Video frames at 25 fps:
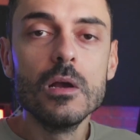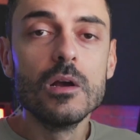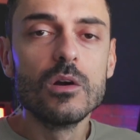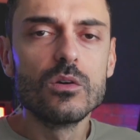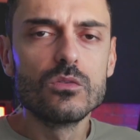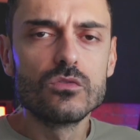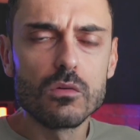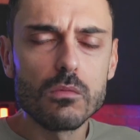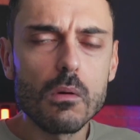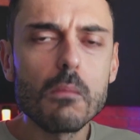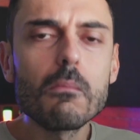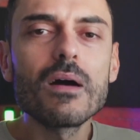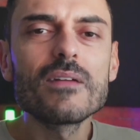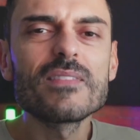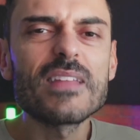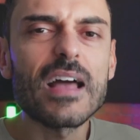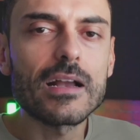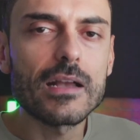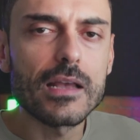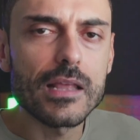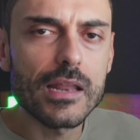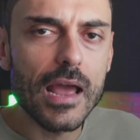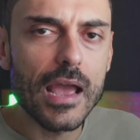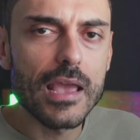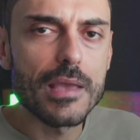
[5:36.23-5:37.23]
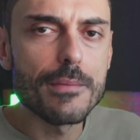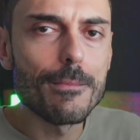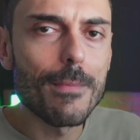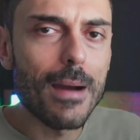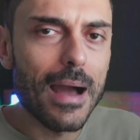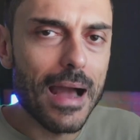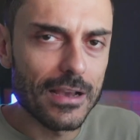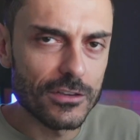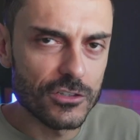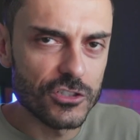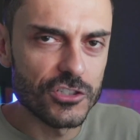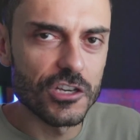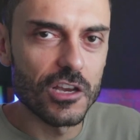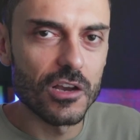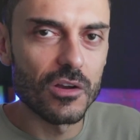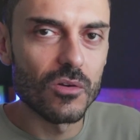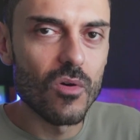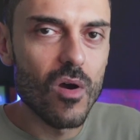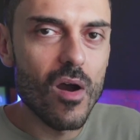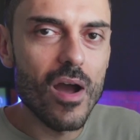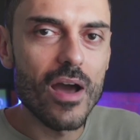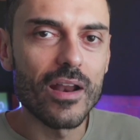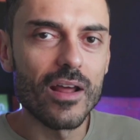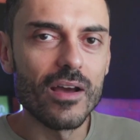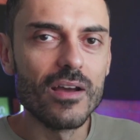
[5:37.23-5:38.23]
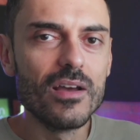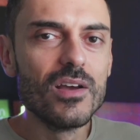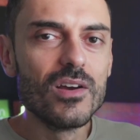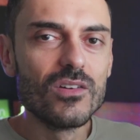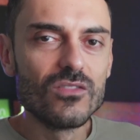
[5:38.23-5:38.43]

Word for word: Vamos mandar criar imagem agora?